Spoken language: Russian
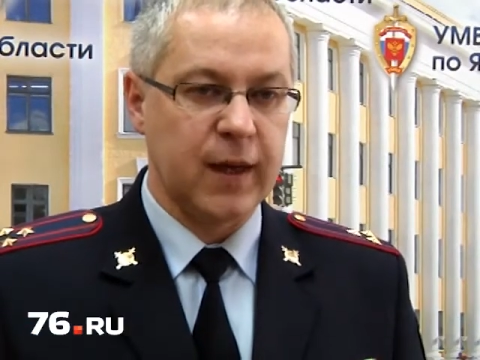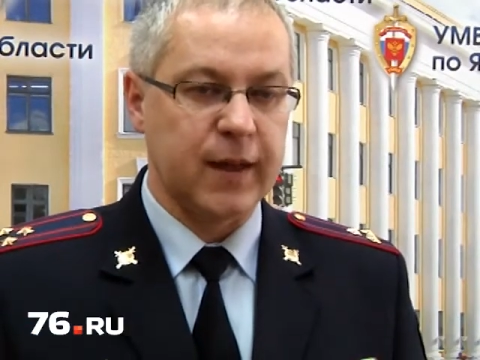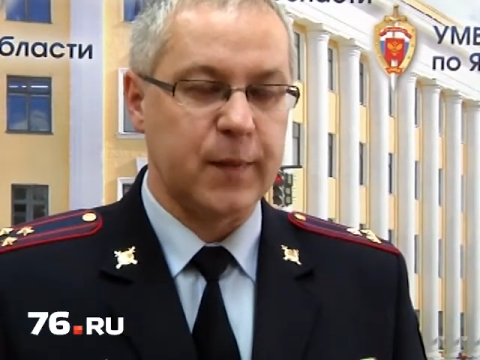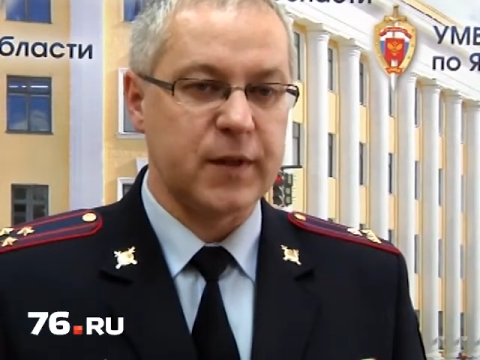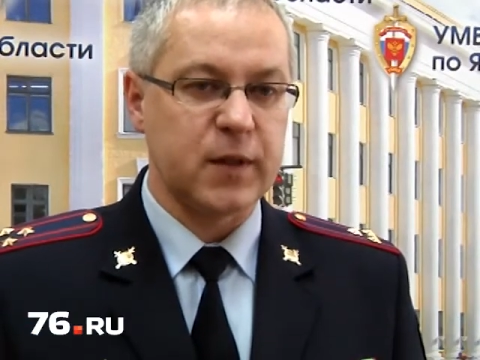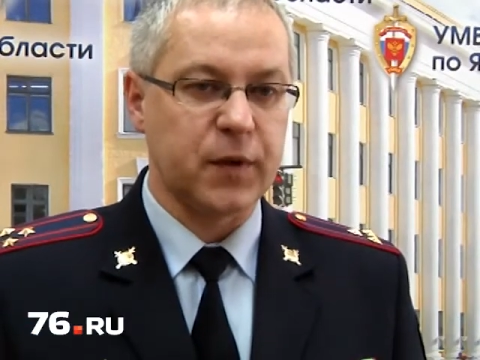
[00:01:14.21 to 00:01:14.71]
На
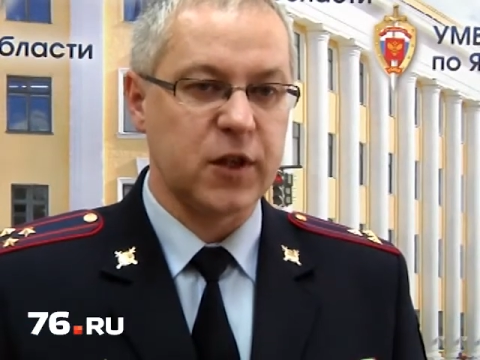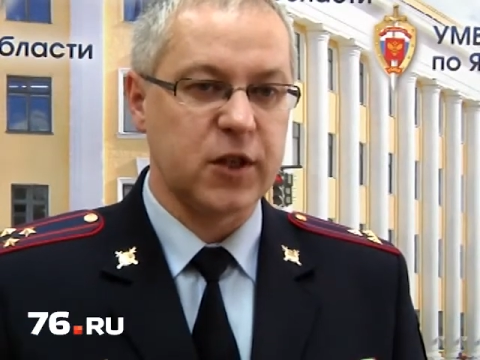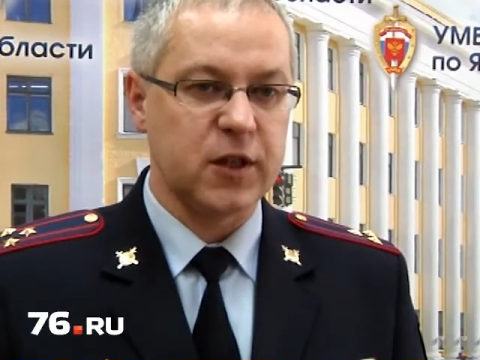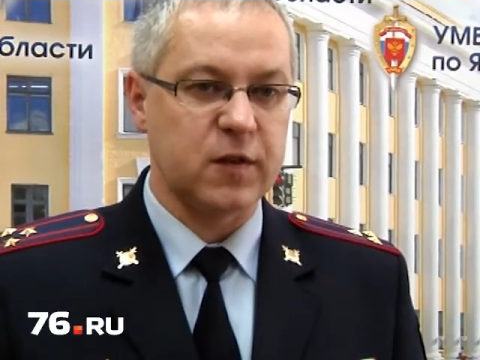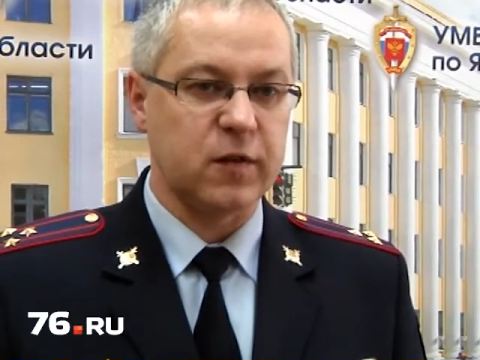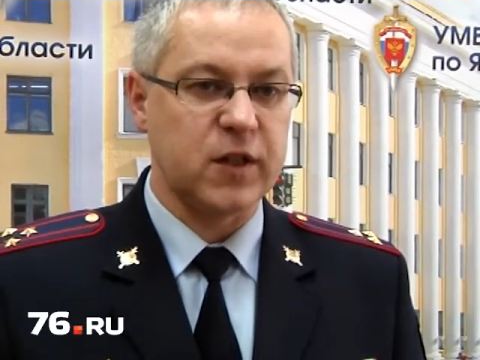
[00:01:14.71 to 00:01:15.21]
место
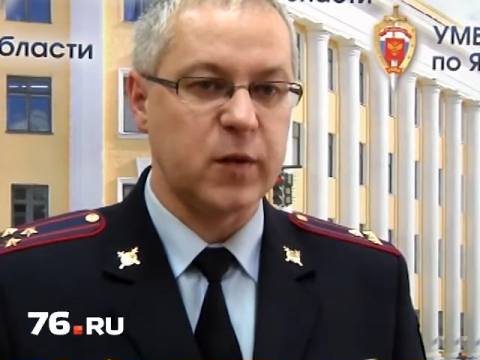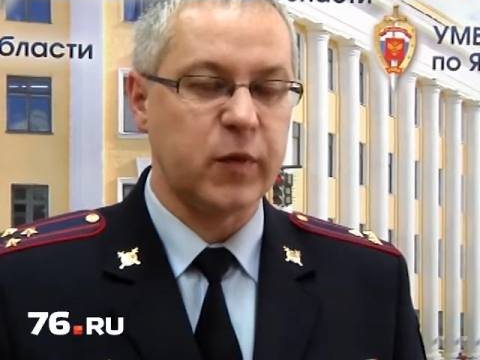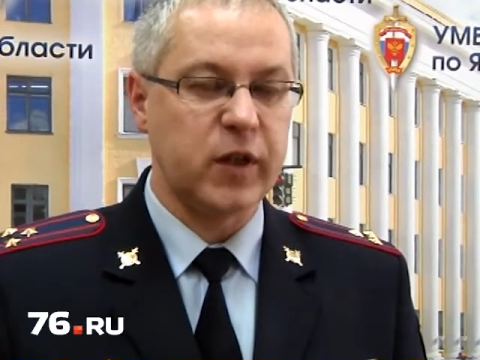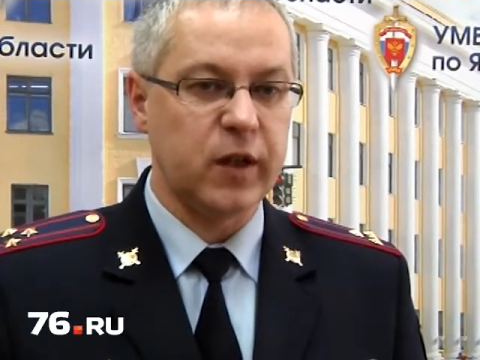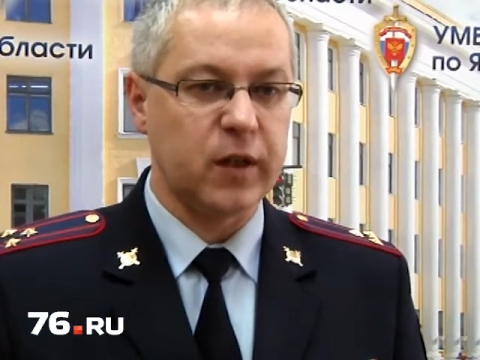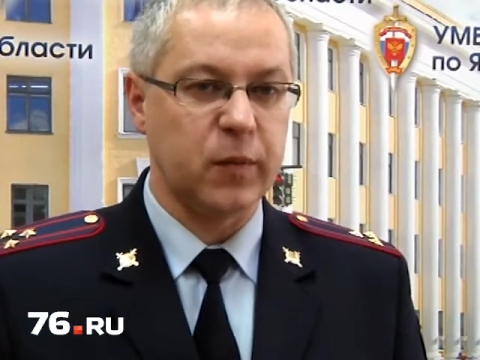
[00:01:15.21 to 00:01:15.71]
происшествия
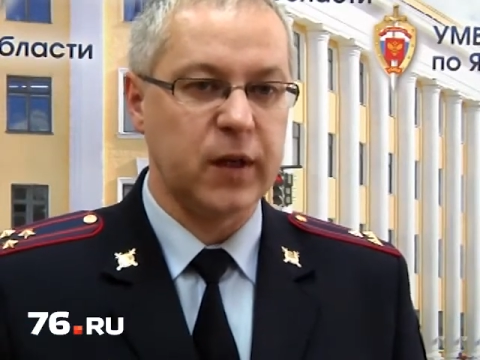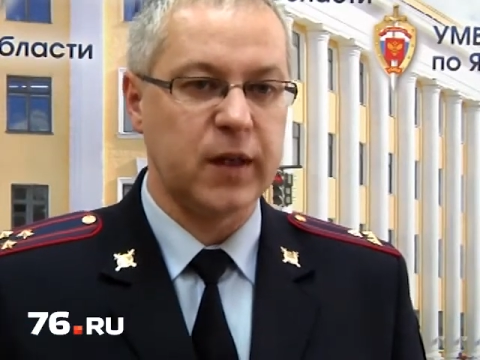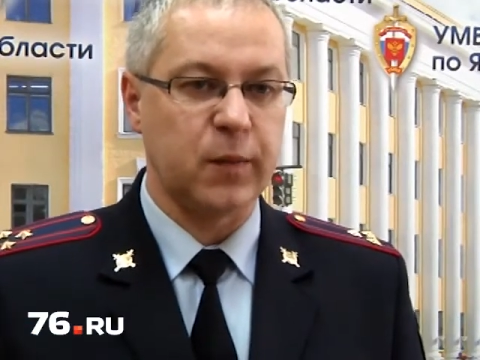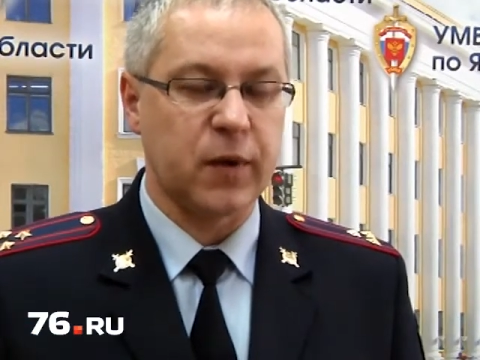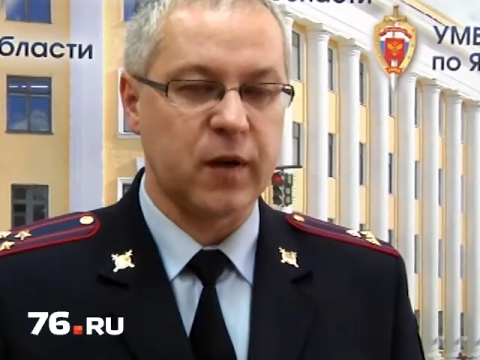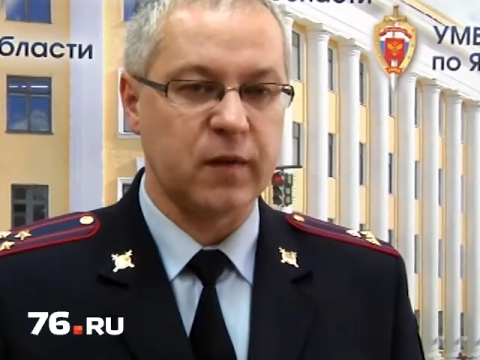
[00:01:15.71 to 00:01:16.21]
незамедлительно были
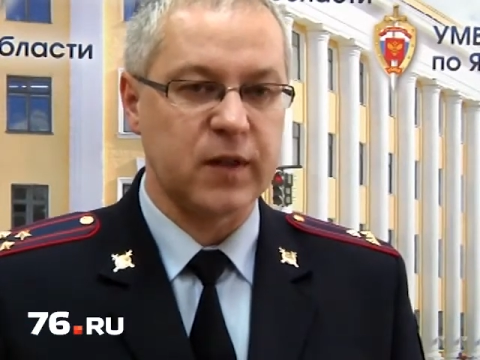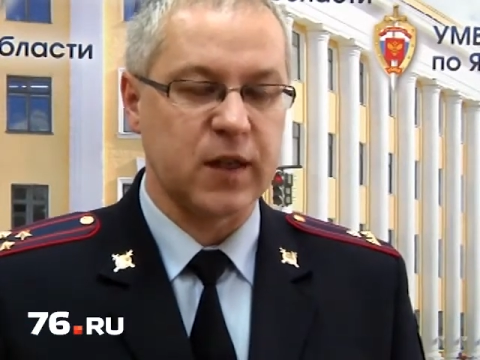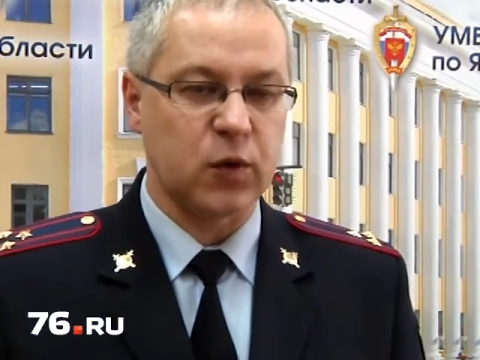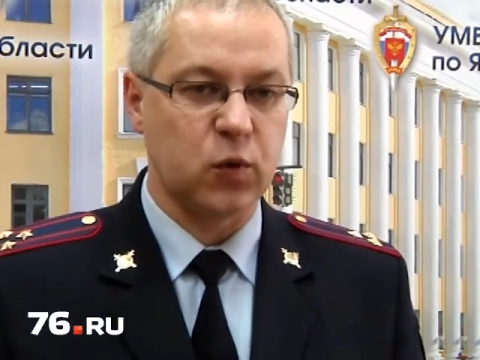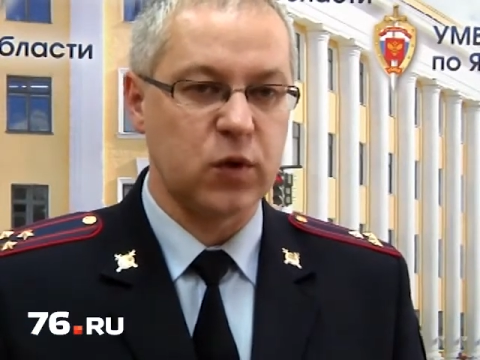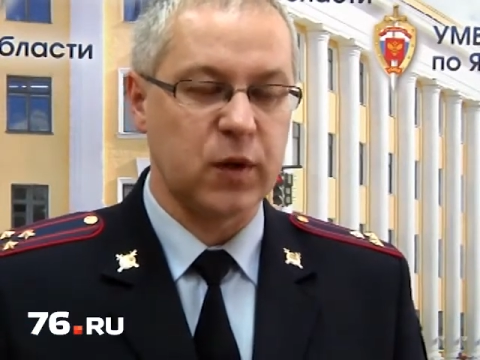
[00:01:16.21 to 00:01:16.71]
направлены
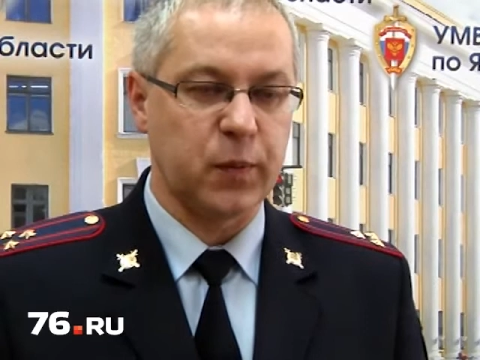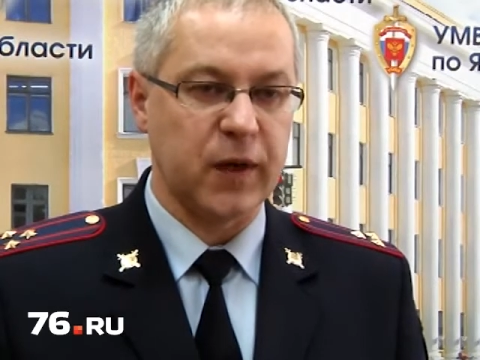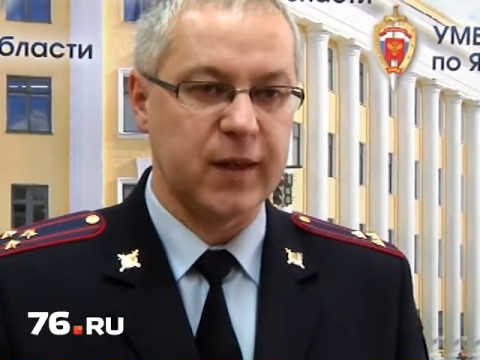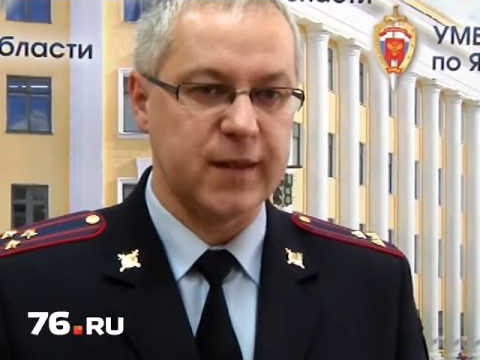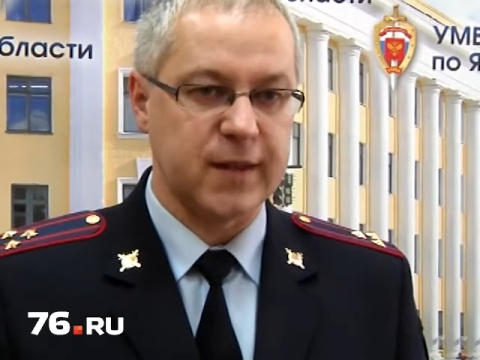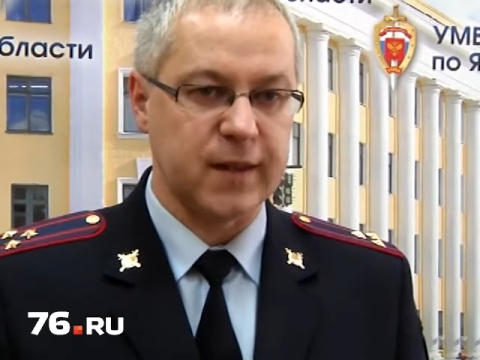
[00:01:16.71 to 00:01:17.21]
сотрудники
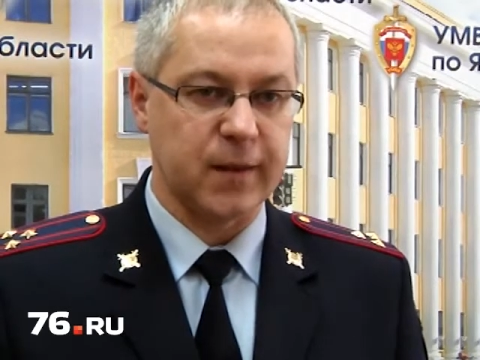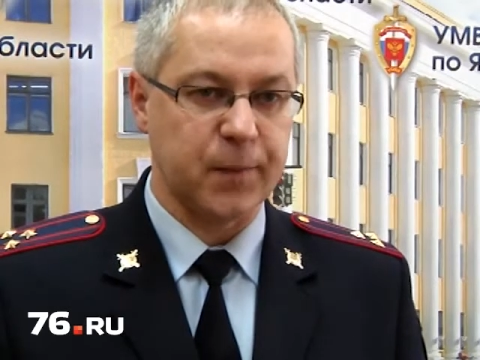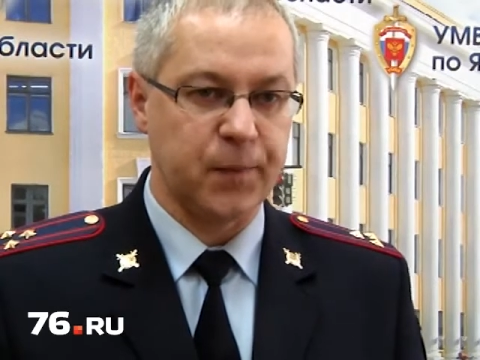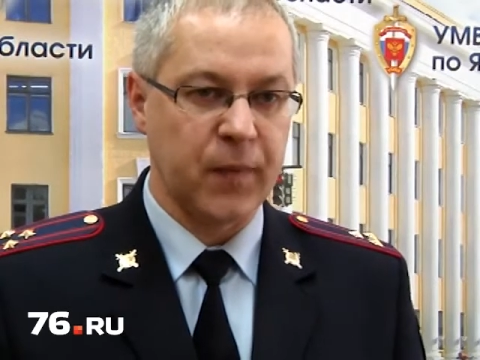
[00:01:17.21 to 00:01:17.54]
полиции.